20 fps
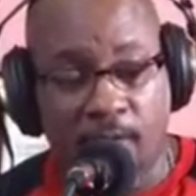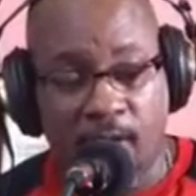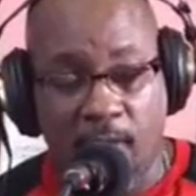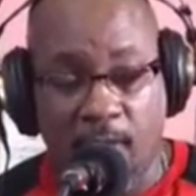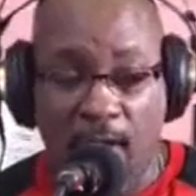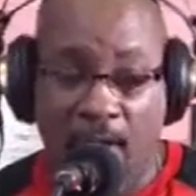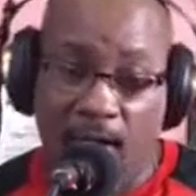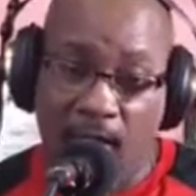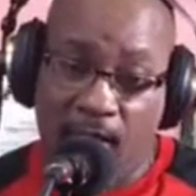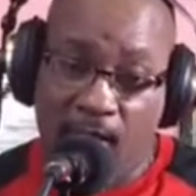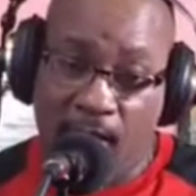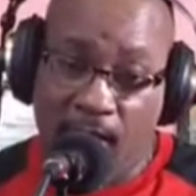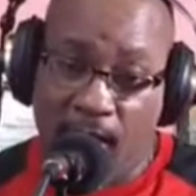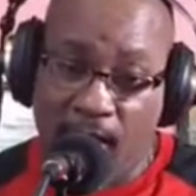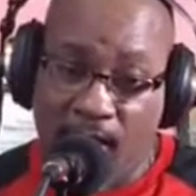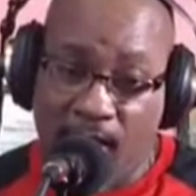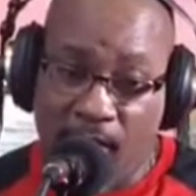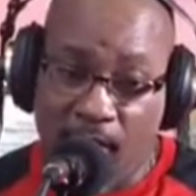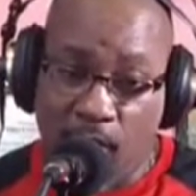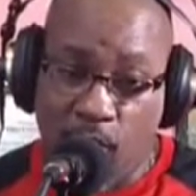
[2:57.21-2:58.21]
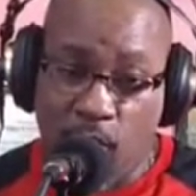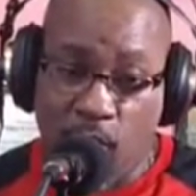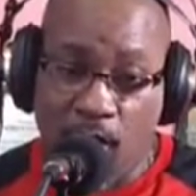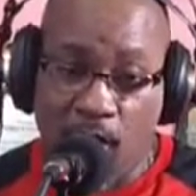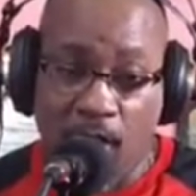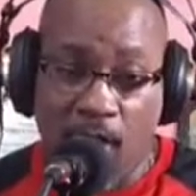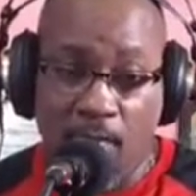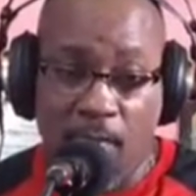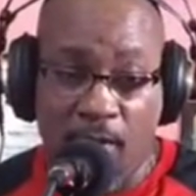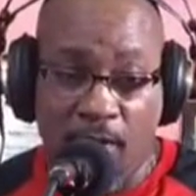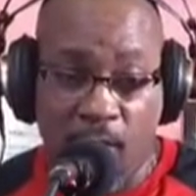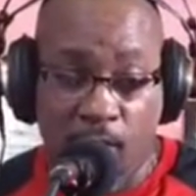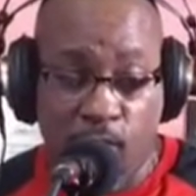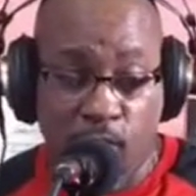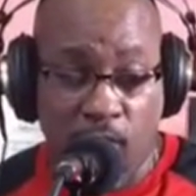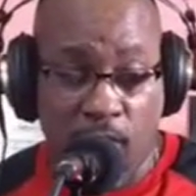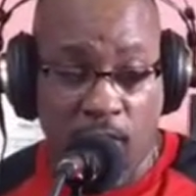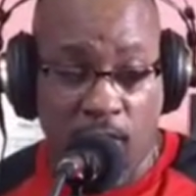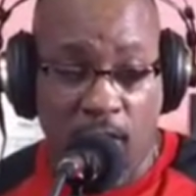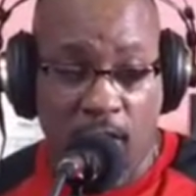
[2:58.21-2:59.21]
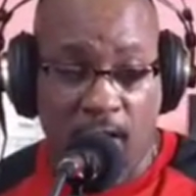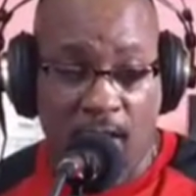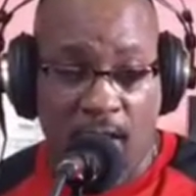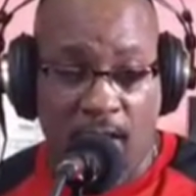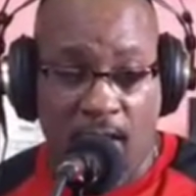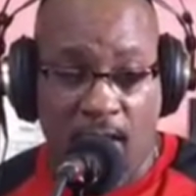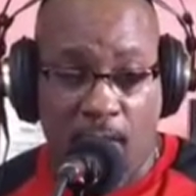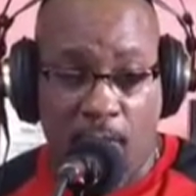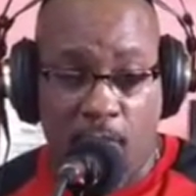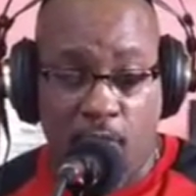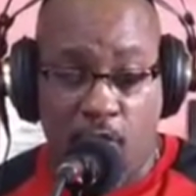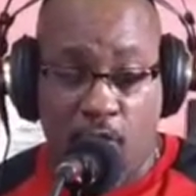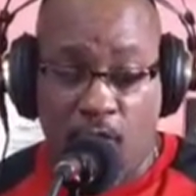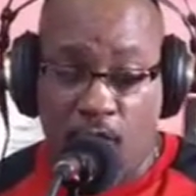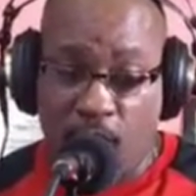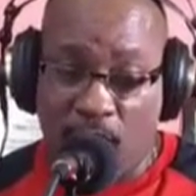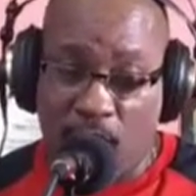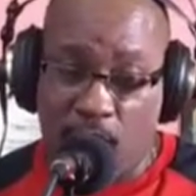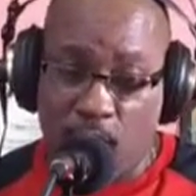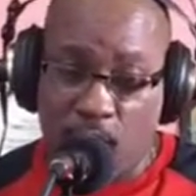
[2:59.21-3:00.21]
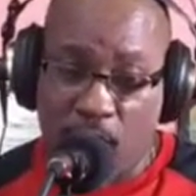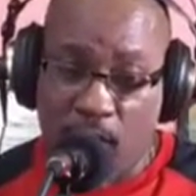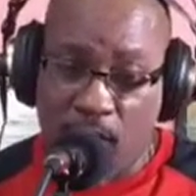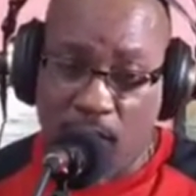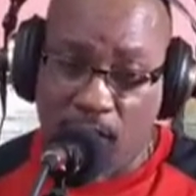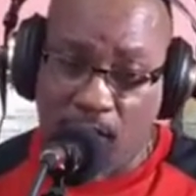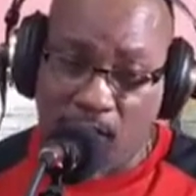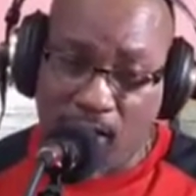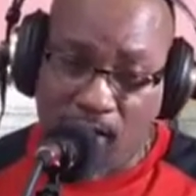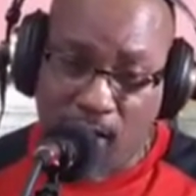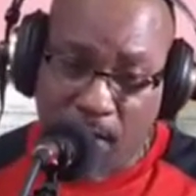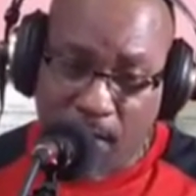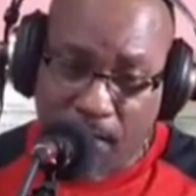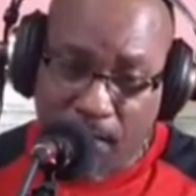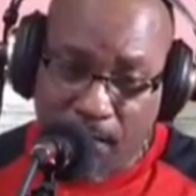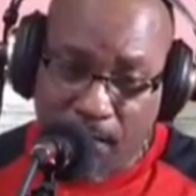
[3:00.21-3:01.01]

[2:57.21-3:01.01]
qui va attirer au regard pile monde. Je vends une musique qui sait,